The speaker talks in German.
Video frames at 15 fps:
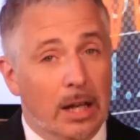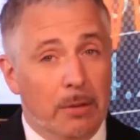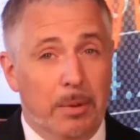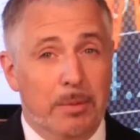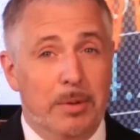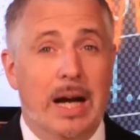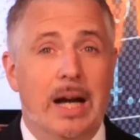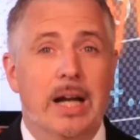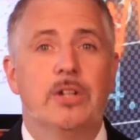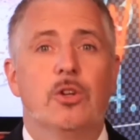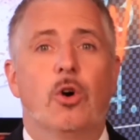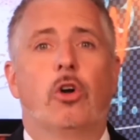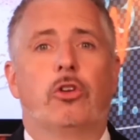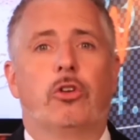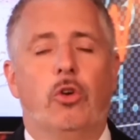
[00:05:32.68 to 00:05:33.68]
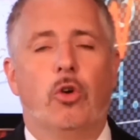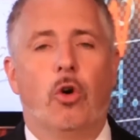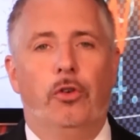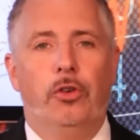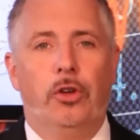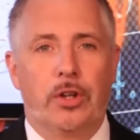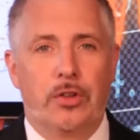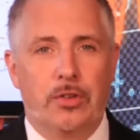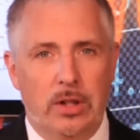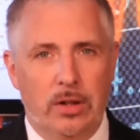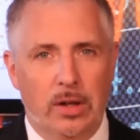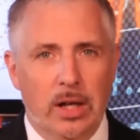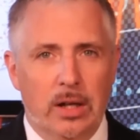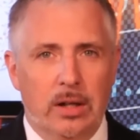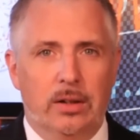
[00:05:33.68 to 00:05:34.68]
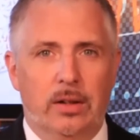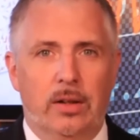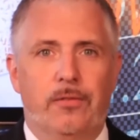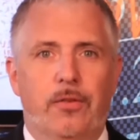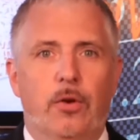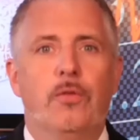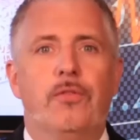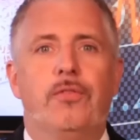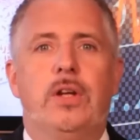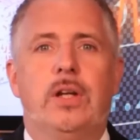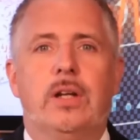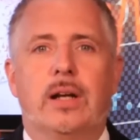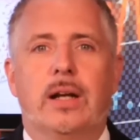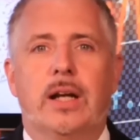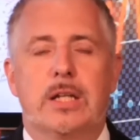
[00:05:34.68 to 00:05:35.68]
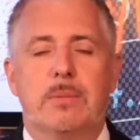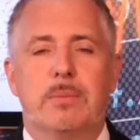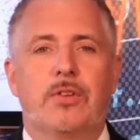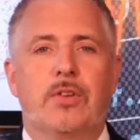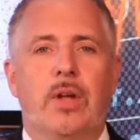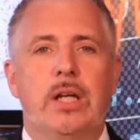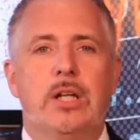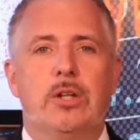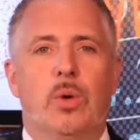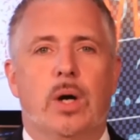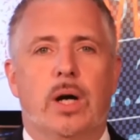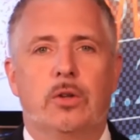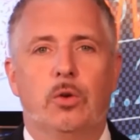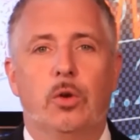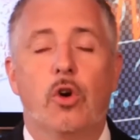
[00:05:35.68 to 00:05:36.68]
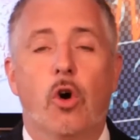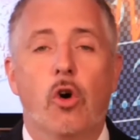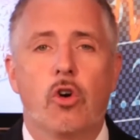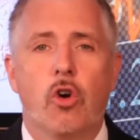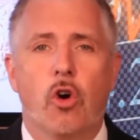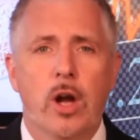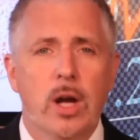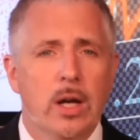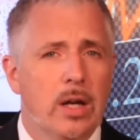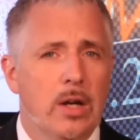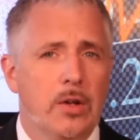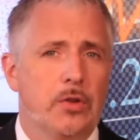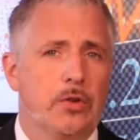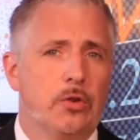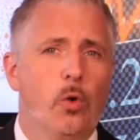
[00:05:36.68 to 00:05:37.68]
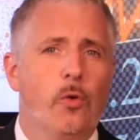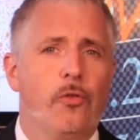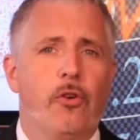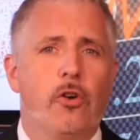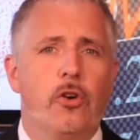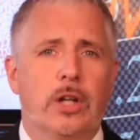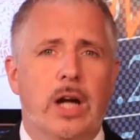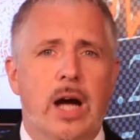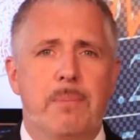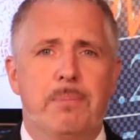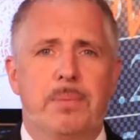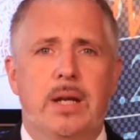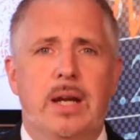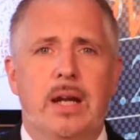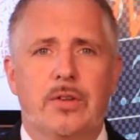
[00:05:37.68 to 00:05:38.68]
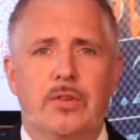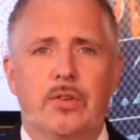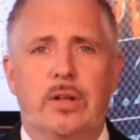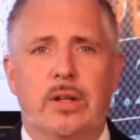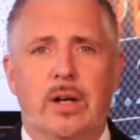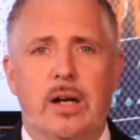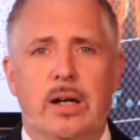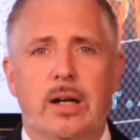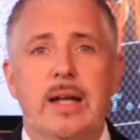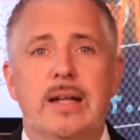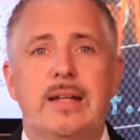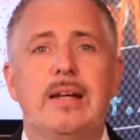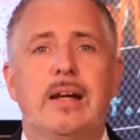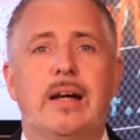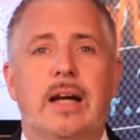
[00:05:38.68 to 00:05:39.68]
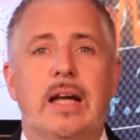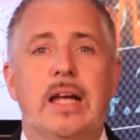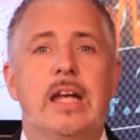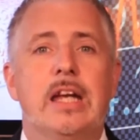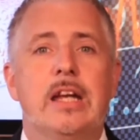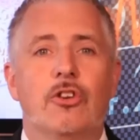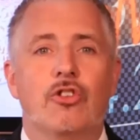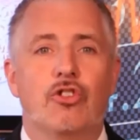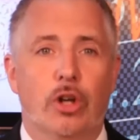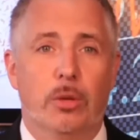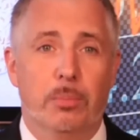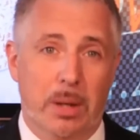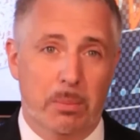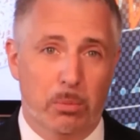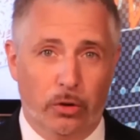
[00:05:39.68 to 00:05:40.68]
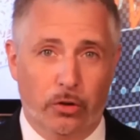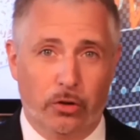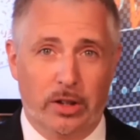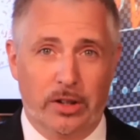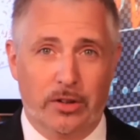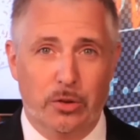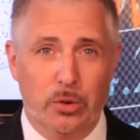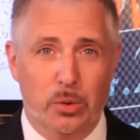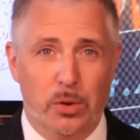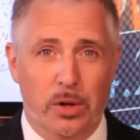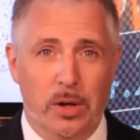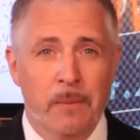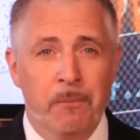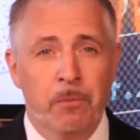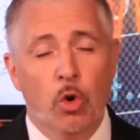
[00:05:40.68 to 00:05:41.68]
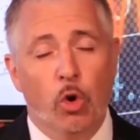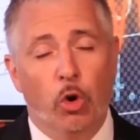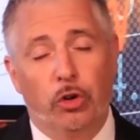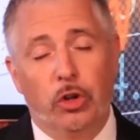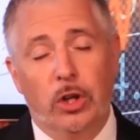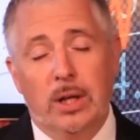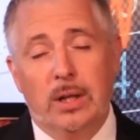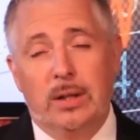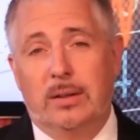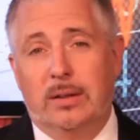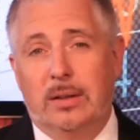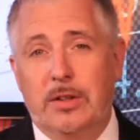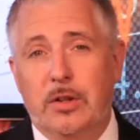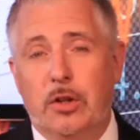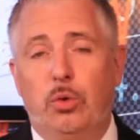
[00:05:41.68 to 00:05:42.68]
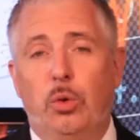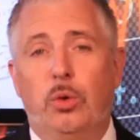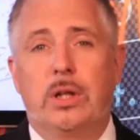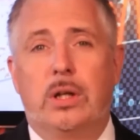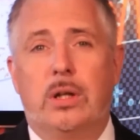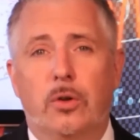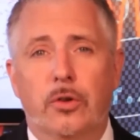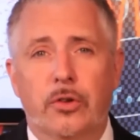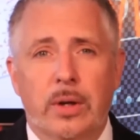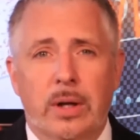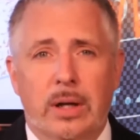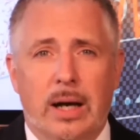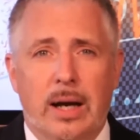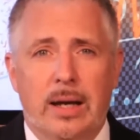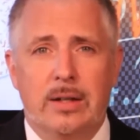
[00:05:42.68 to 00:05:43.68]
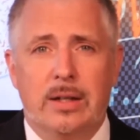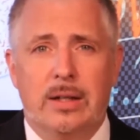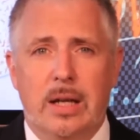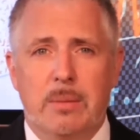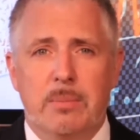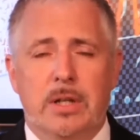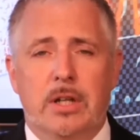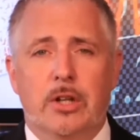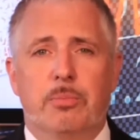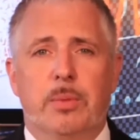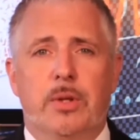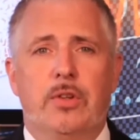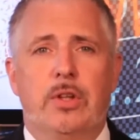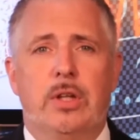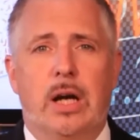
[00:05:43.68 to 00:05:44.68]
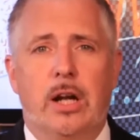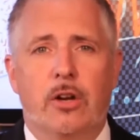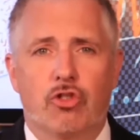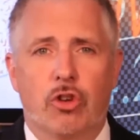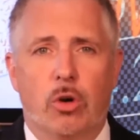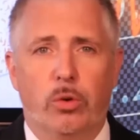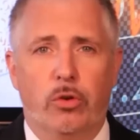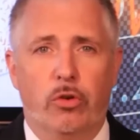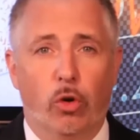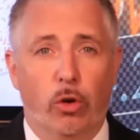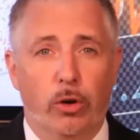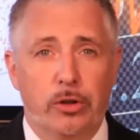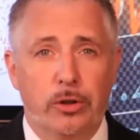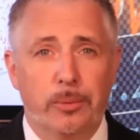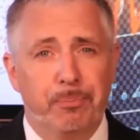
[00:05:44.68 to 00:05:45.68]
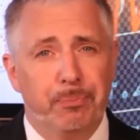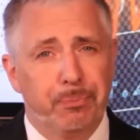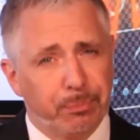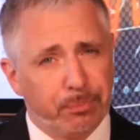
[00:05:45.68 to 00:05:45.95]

dass man die einordnen konnte, dass die äh, vernünftige gleiche Bezeichnung hatten. Und in Hongkong ist es sofort ab den ersten Tagen die Regenschirmdemonstration. Und äh, es ist durchaus ein Thema, das man sich anschauen sollte.